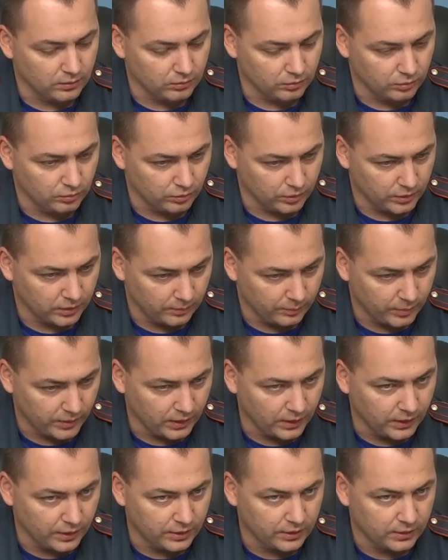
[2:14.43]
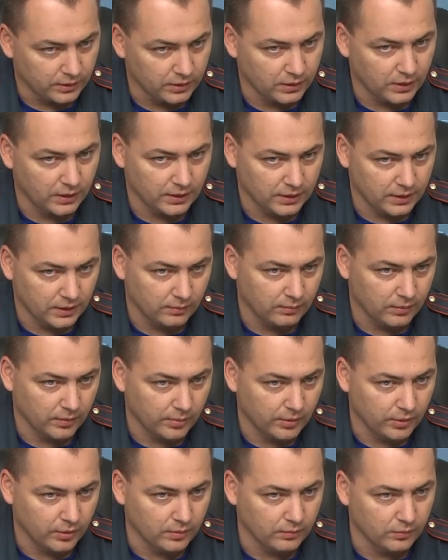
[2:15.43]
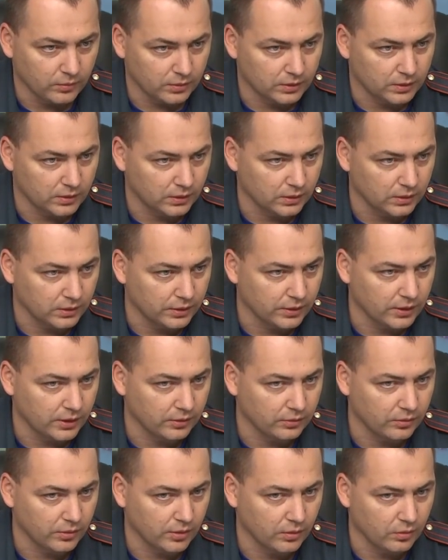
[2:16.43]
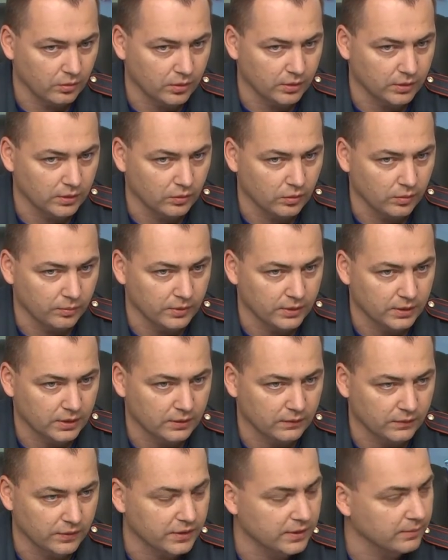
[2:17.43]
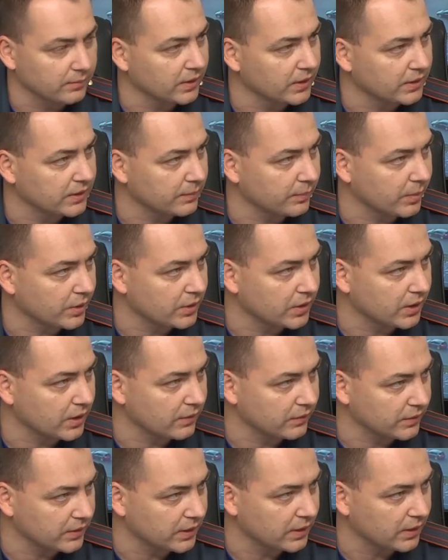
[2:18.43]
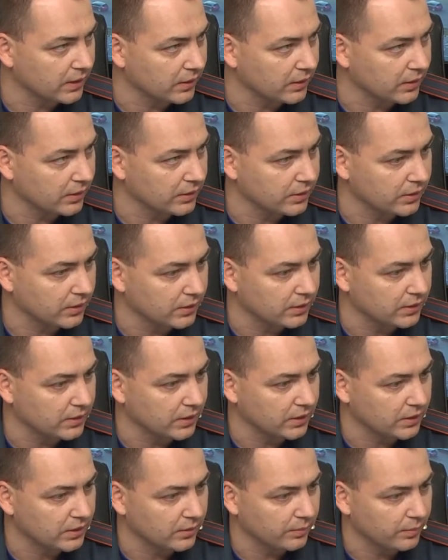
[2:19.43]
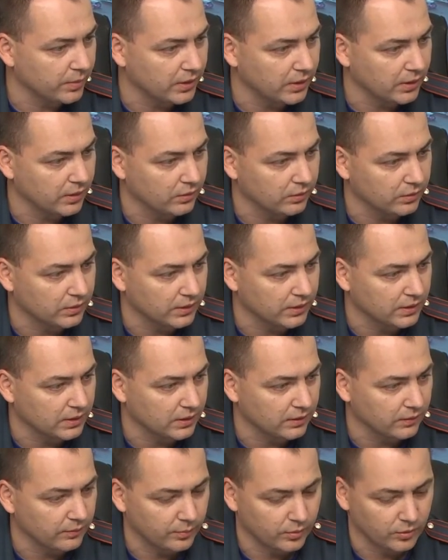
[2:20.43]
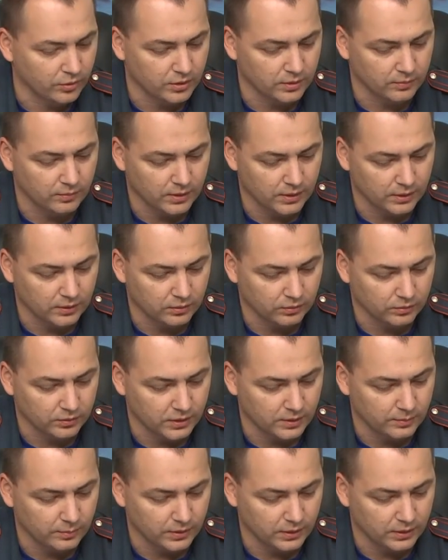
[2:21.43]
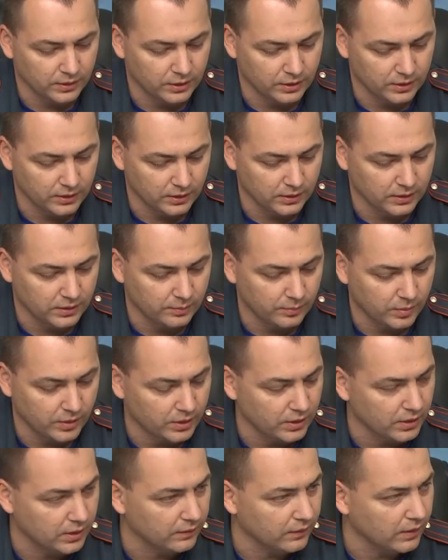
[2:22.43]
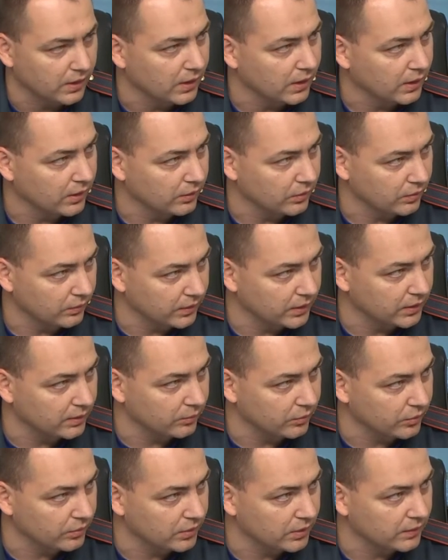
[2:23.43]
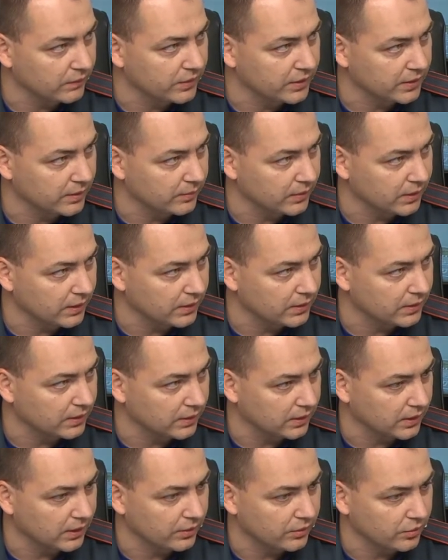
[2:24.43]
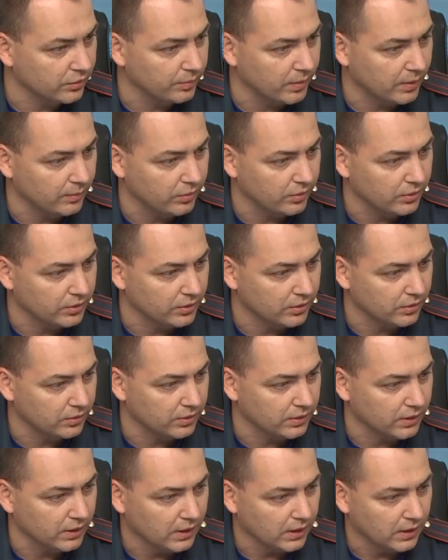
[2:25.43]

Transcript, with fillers: Ну, это прилично, да. Если мы берем вот а, на территории города Обнинска 18 пожаров за истекший период, если в прошлом году у нас было 14 пожаров, то в этом уже 18. Чуть побольше, да, да? чуть побольше рост.